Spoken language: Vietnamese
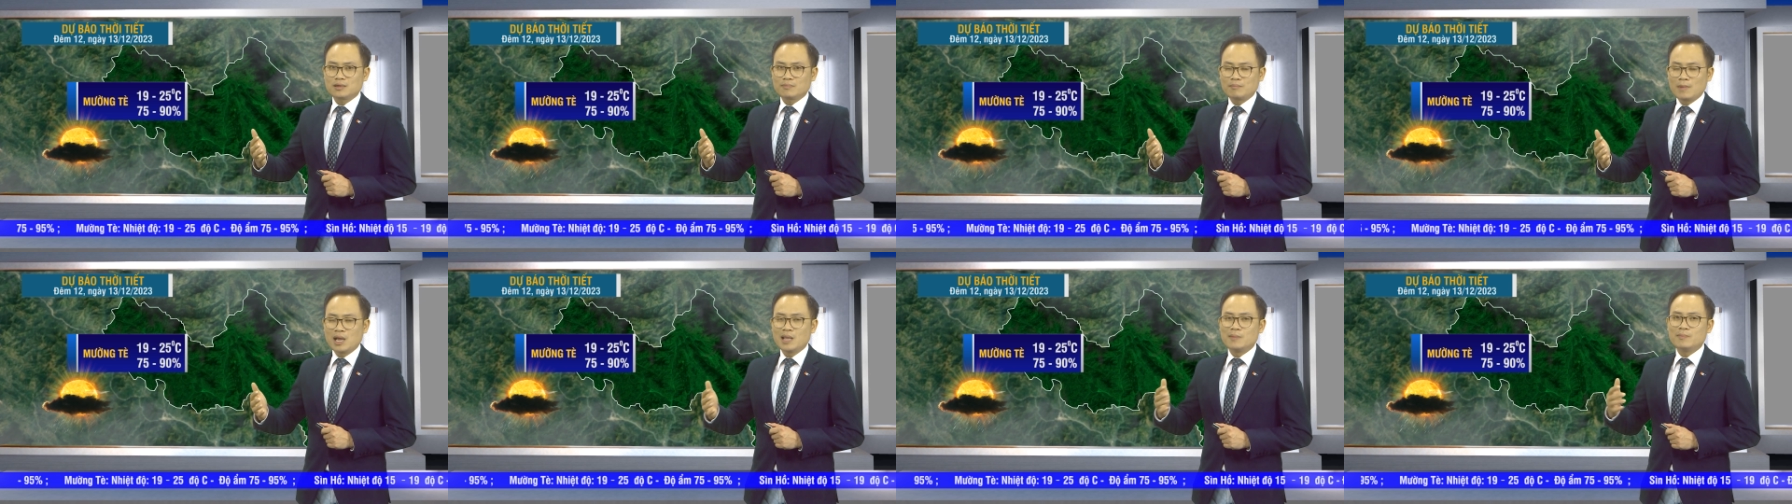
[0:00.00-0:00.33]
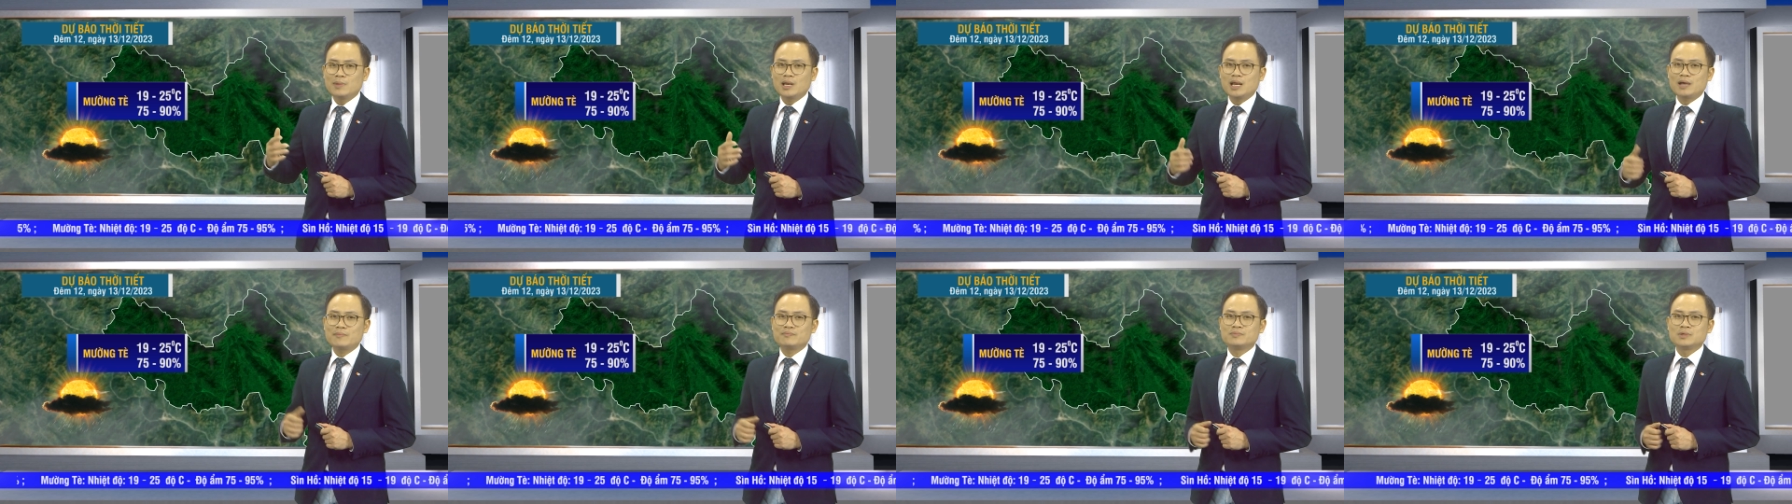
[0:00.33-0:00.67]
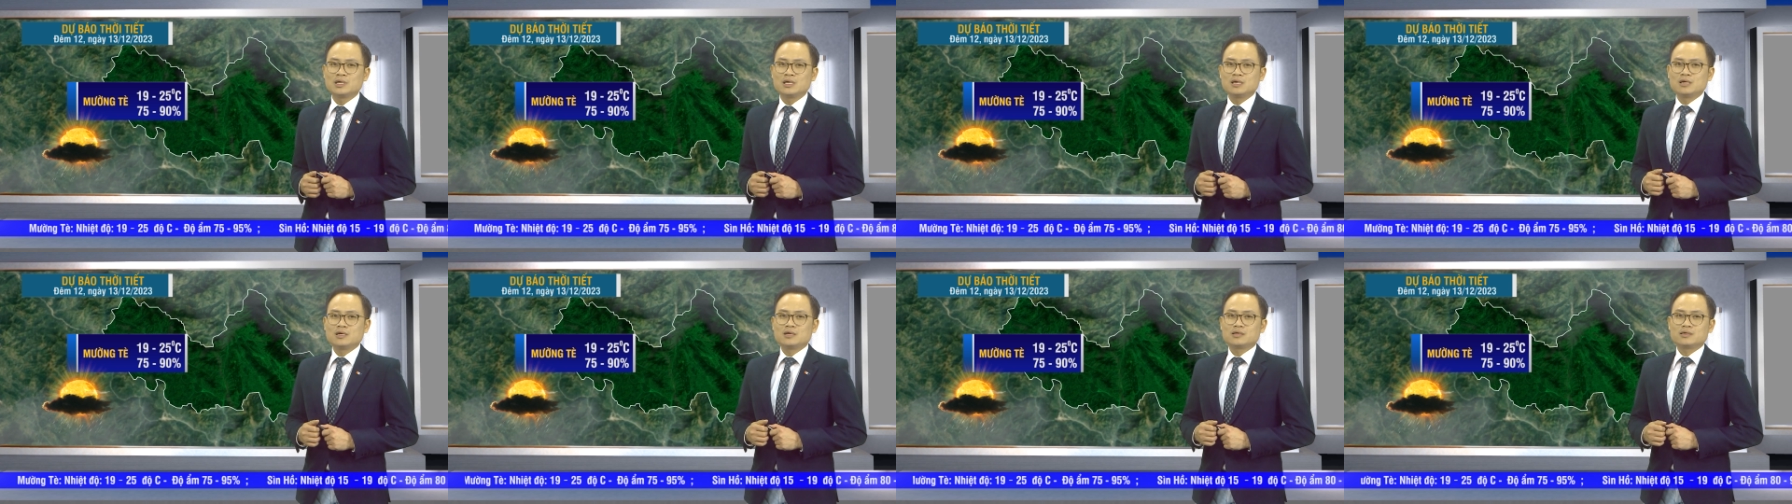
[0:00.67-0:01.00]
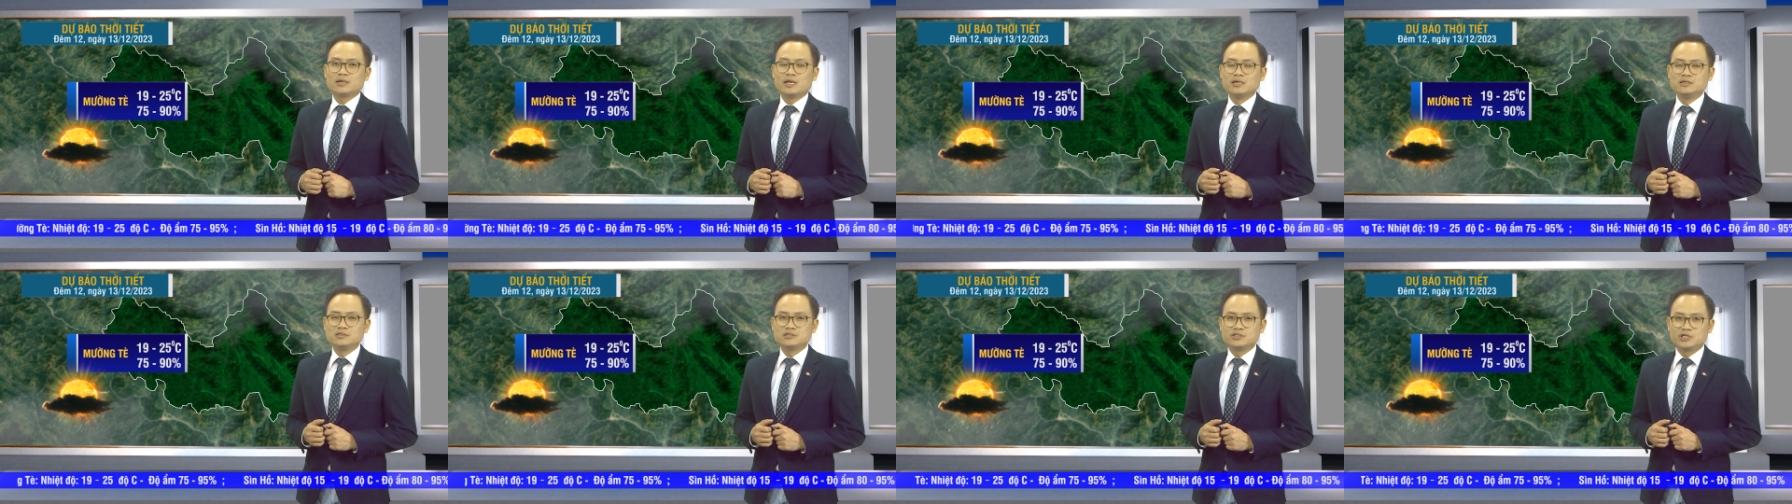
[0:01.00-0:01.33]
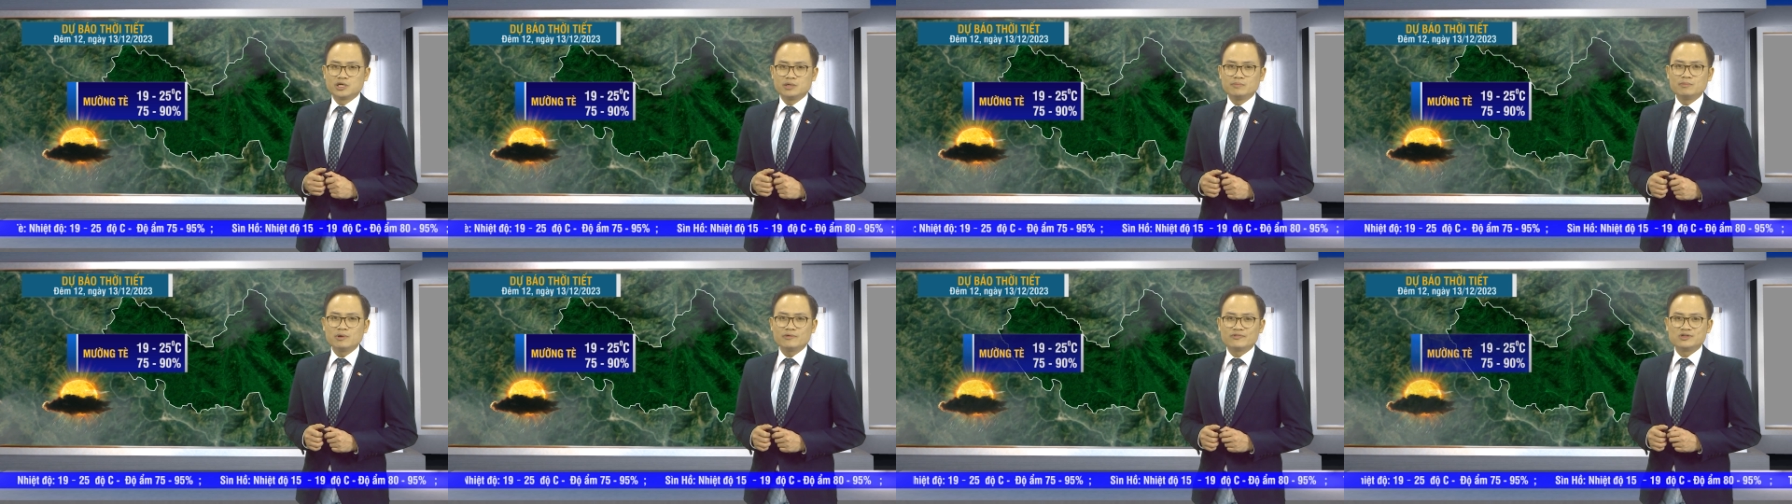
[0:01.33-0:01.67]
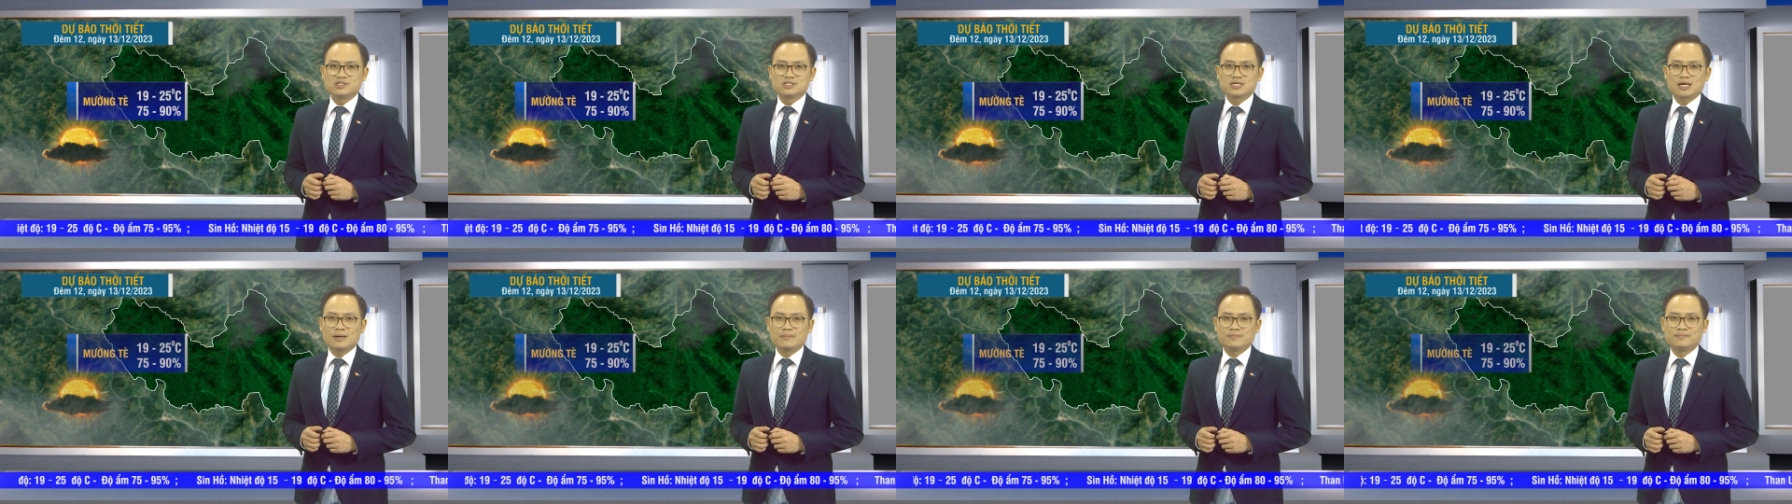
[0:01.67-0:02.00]
bảy mươi lăm đến chín mươi phần
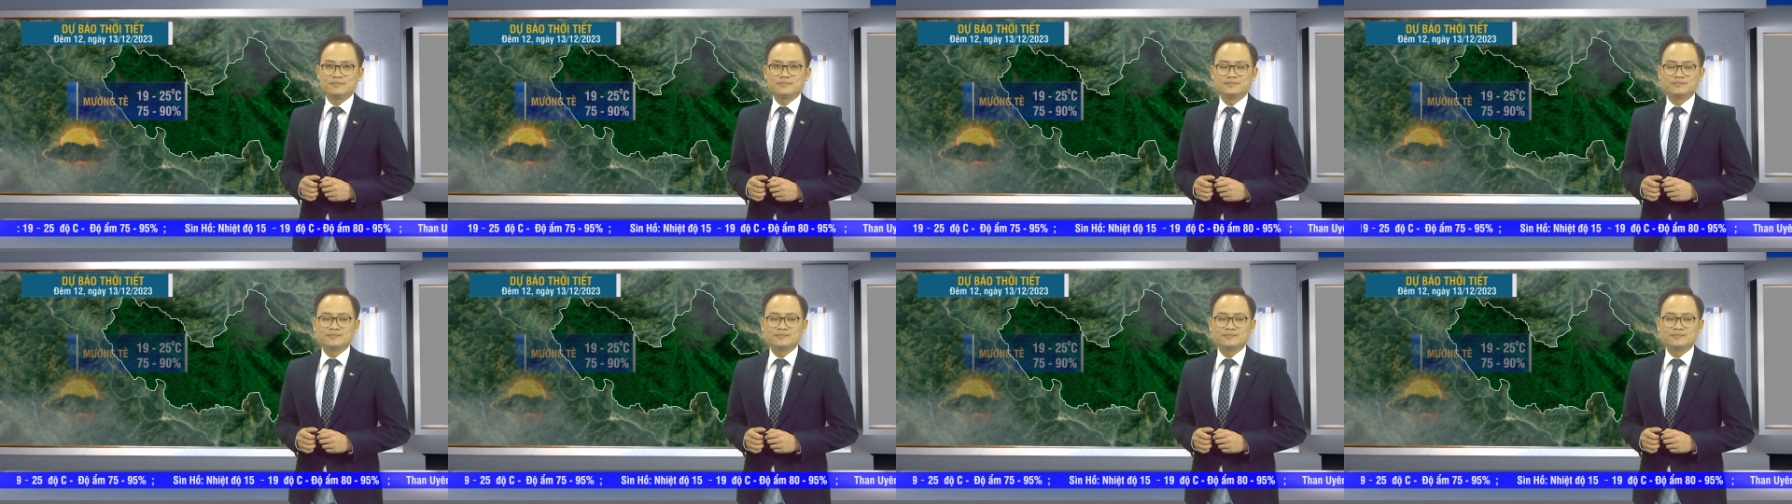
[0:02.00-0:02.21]
trăm.